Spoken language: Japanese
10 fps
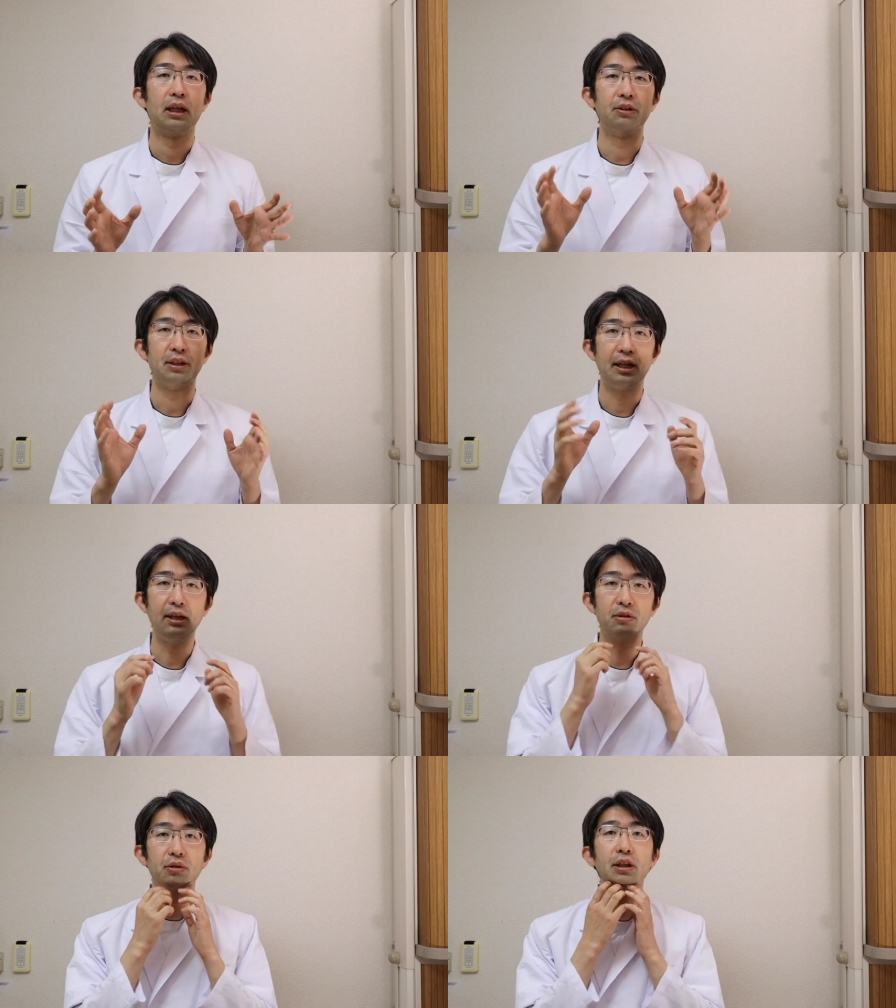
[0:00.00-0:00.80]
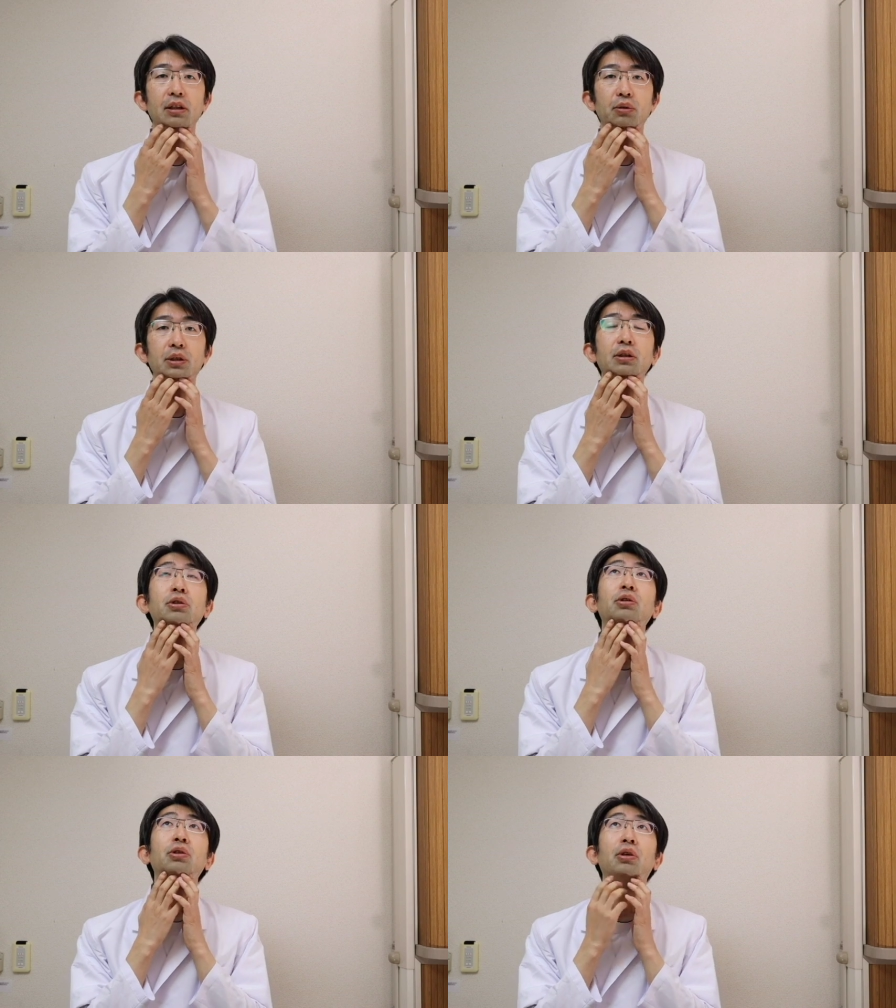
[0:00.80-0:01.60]
あの慣れるとですねこうやっ
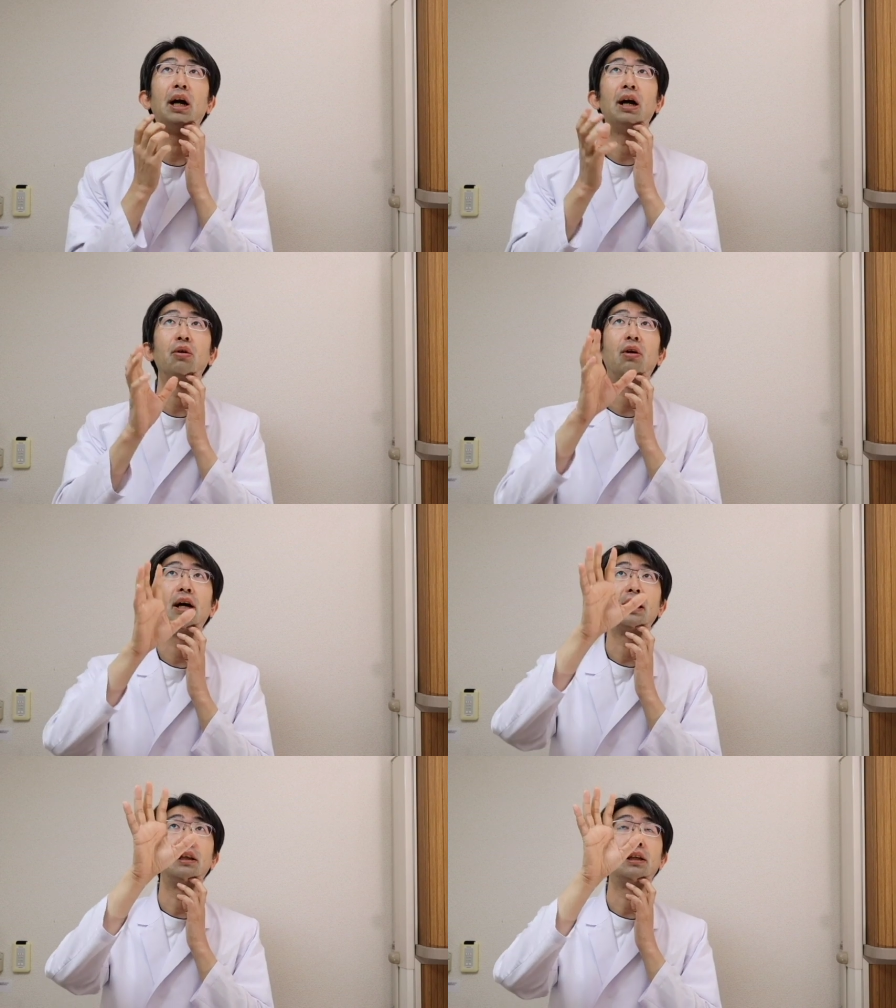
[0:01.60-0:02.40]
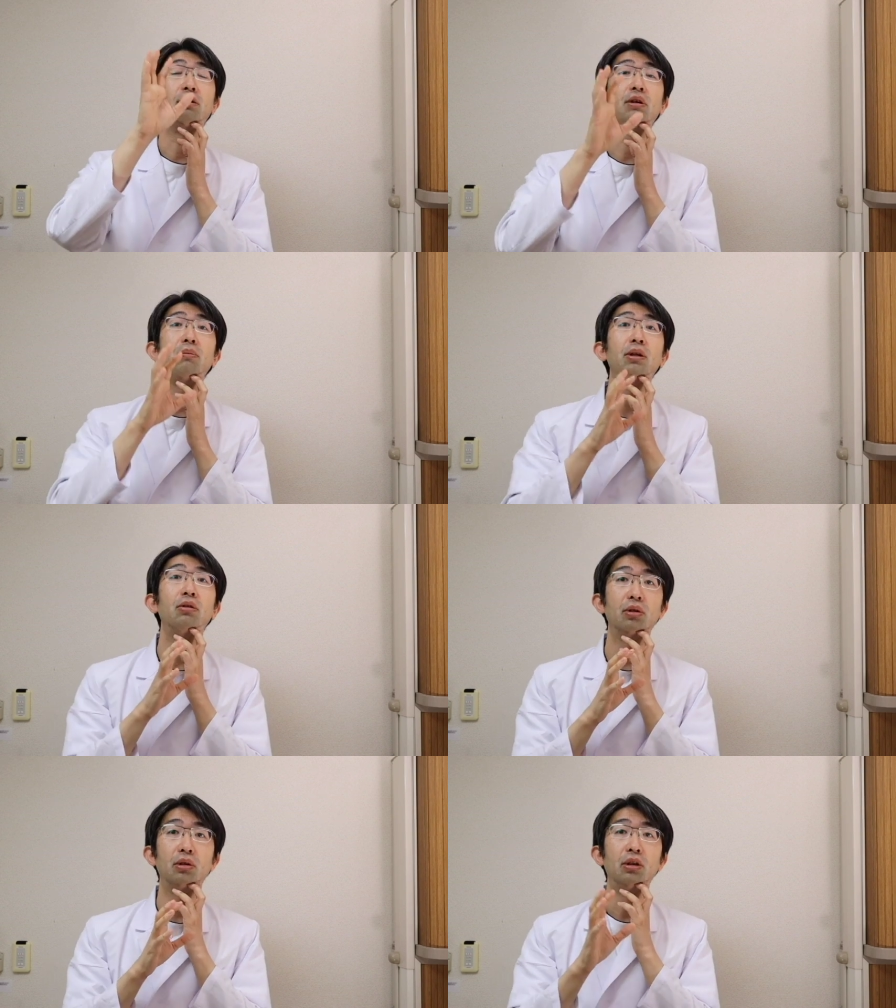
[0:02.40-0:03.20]
てちょっと顎を上げて上見
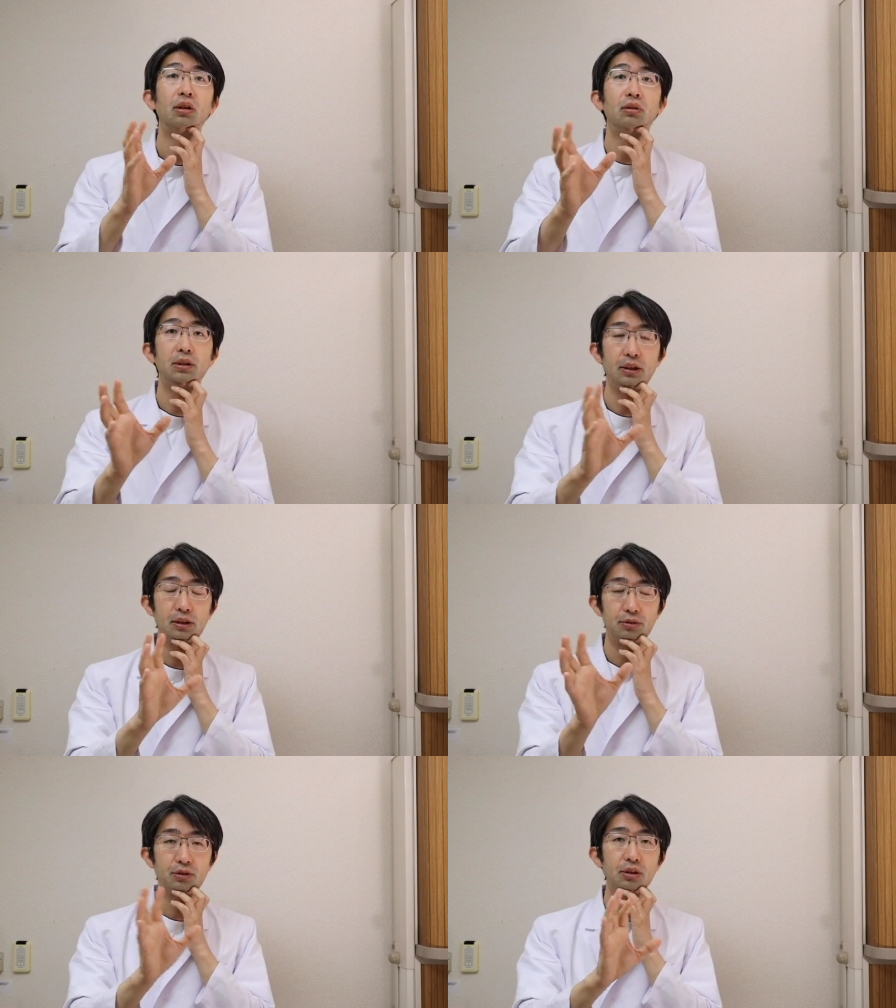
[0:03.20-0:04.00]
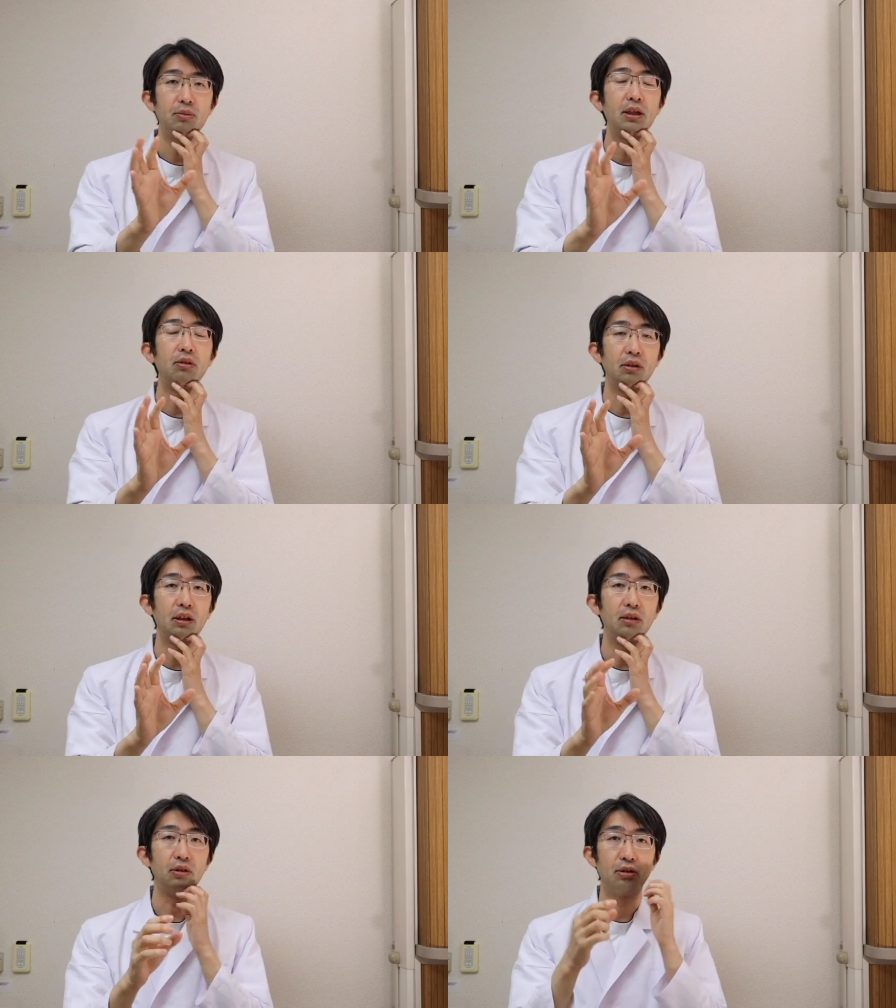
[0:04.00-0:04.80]
ると全然普通に見えるん
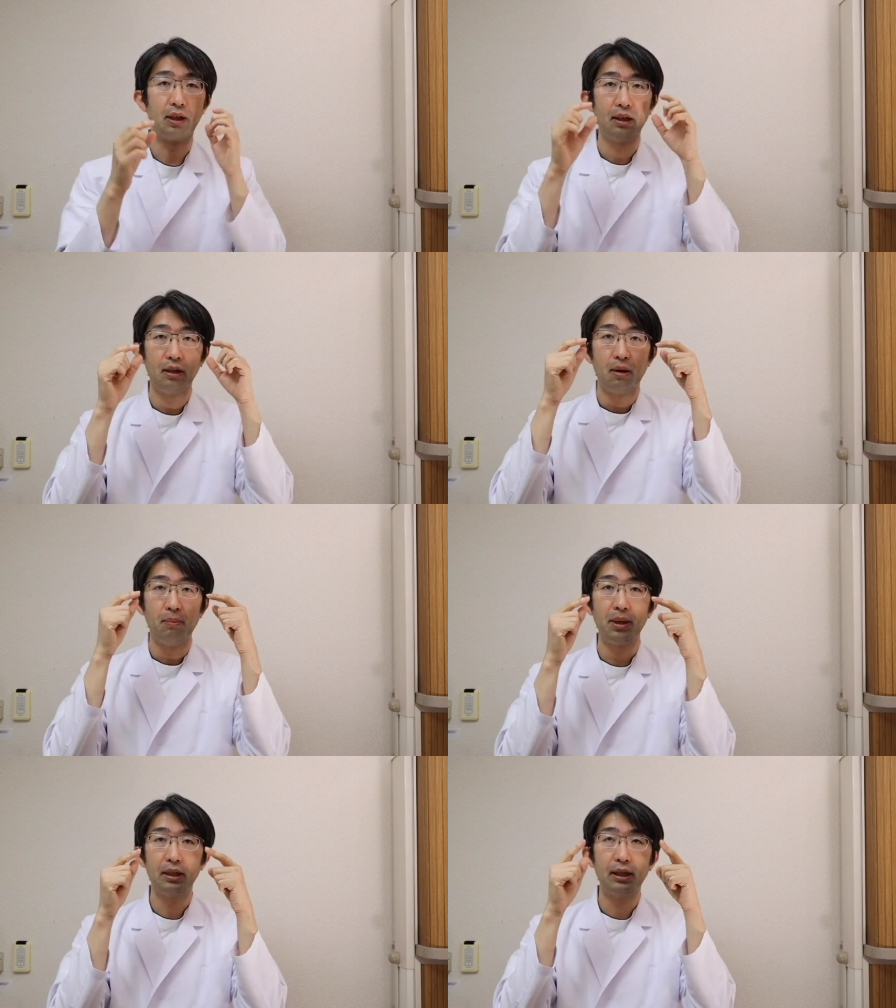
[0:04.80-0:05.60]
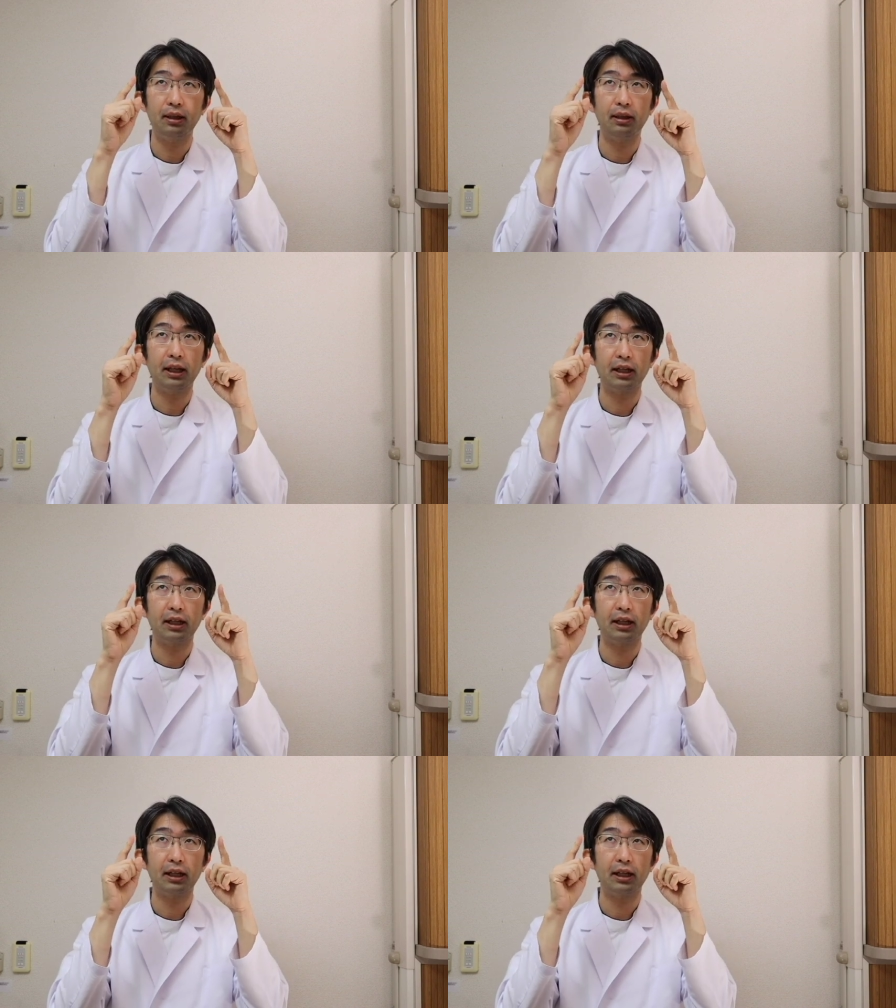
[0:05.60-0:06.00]
ですよ。要は目線